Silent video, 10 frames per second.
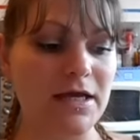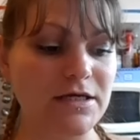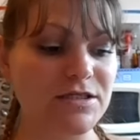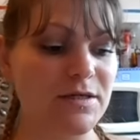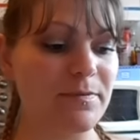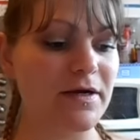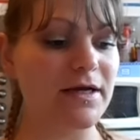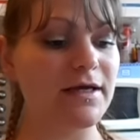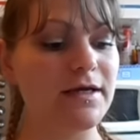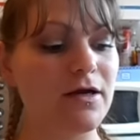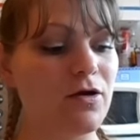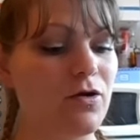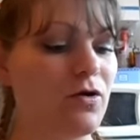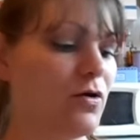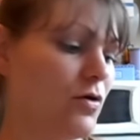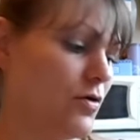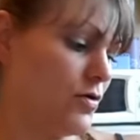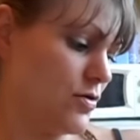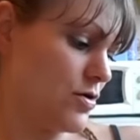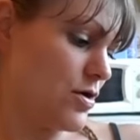Et j'ai pris euh,
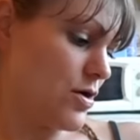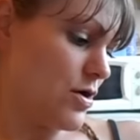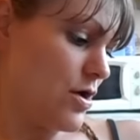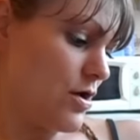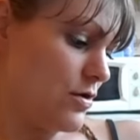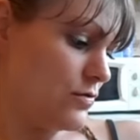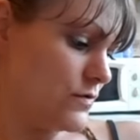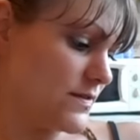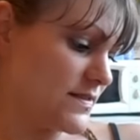le